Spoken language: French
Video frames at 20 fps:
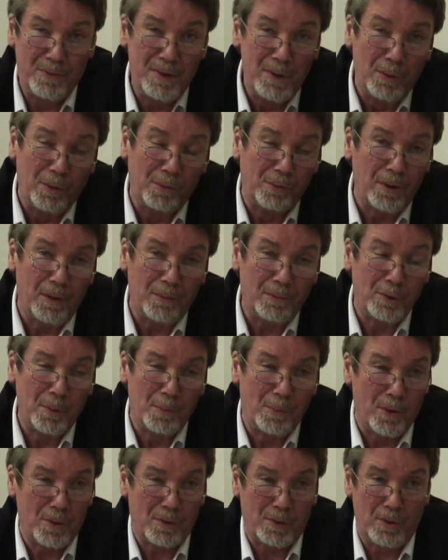philosophes,
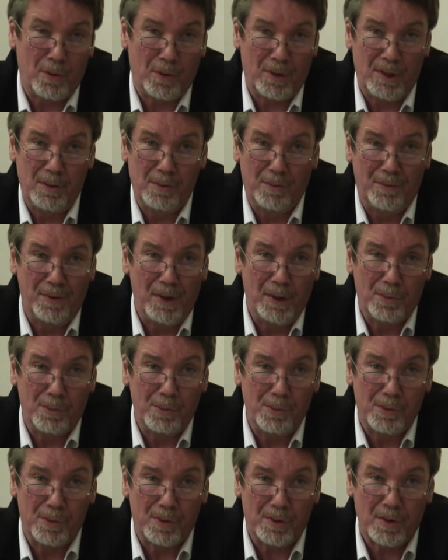de penseurs qui ont
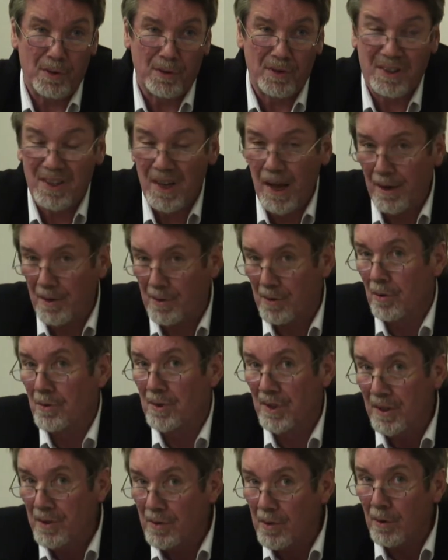vécu 105,
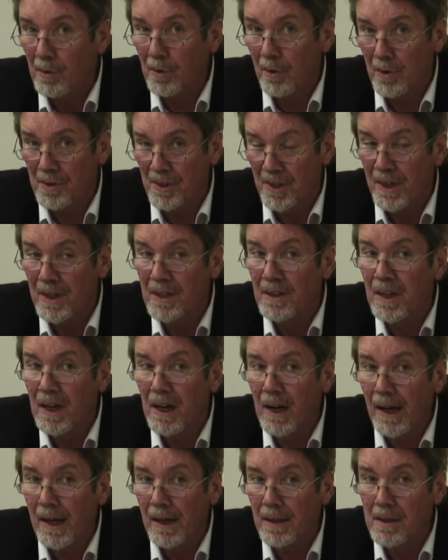110 ans dans l'Antiquité
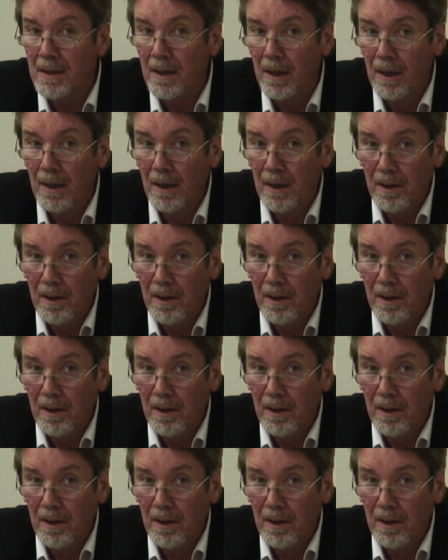grecque.